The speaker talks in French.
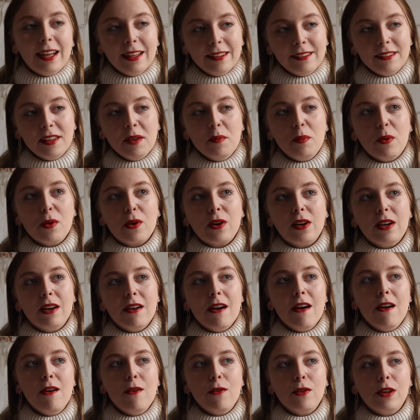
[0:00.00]
À cette époque
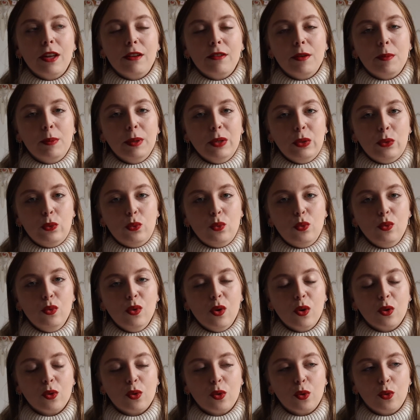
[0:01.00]
là on n'avait pas du tout
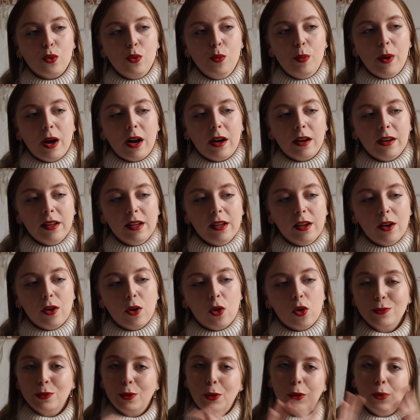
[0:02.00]
entendu parler
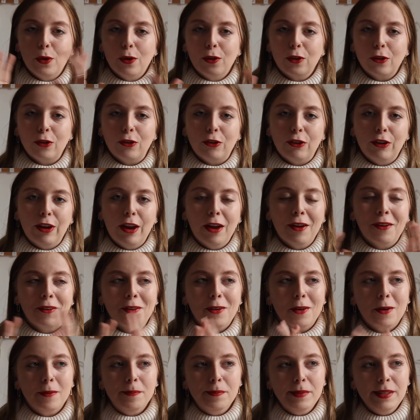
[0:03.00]
euh, de notre chère
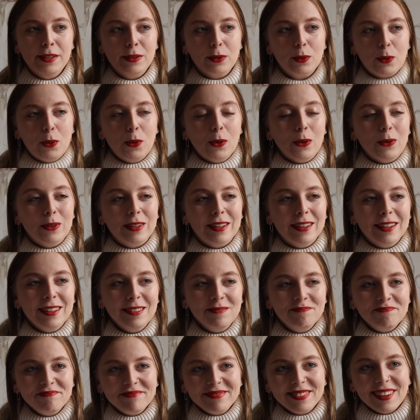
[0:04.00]
Miss Corona.
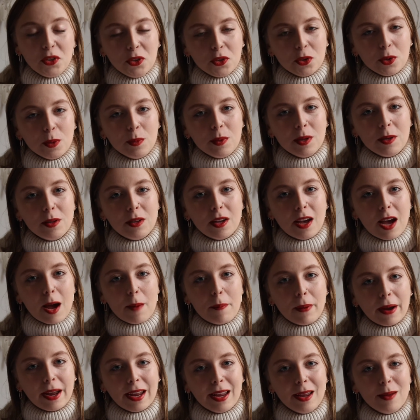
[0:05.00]
Une semaine
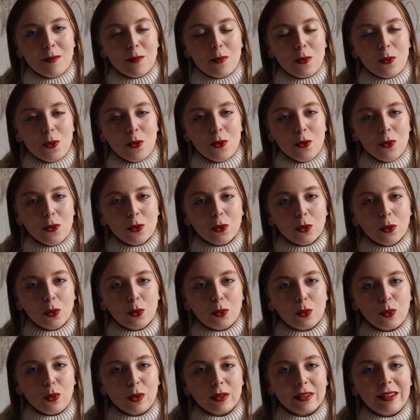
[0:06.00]
après mon
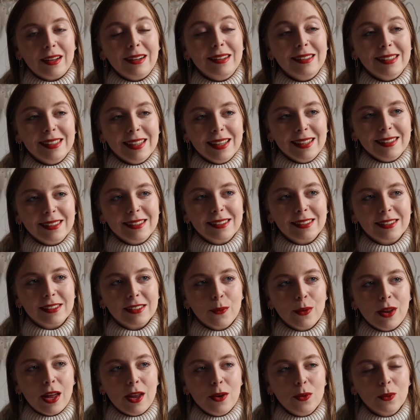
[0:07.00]
retour d'Alsace,
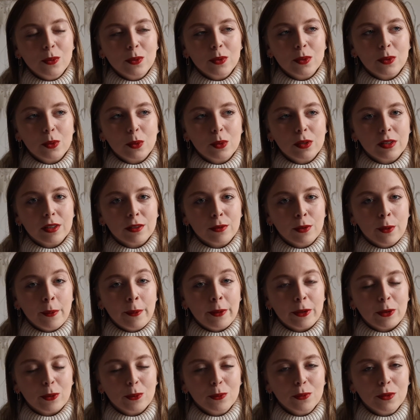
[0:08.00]
on annonce aux
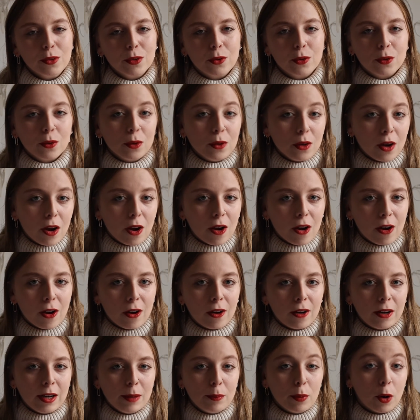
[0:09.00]
informations que
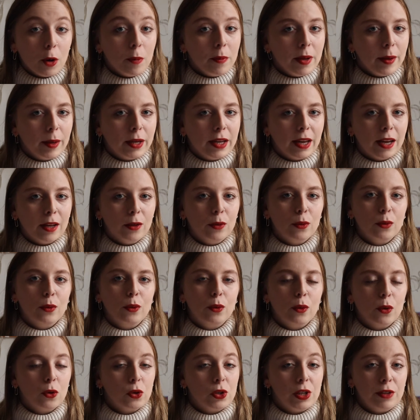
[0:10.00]
les premiers cas de
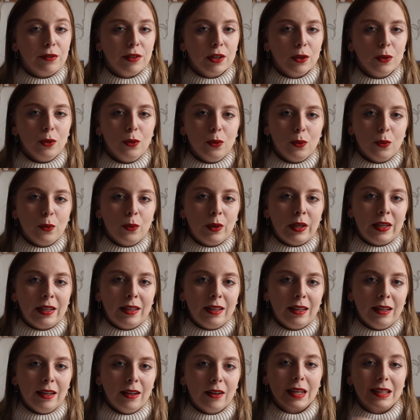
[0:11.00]
coronavirus ont
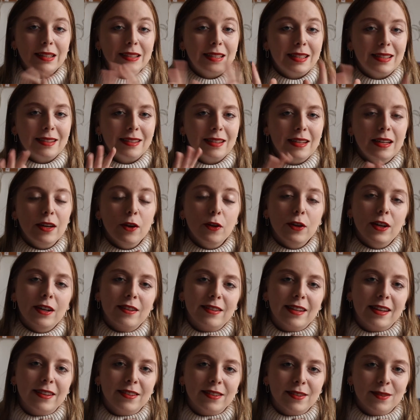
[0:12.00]
été décelés en
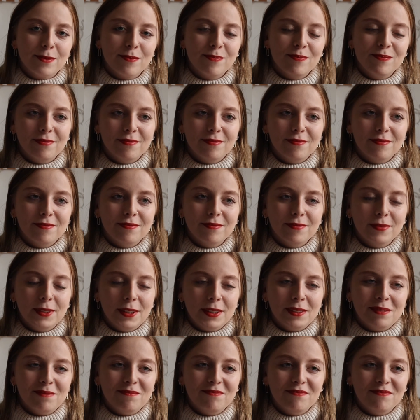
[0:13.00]
Alsace. Voilà.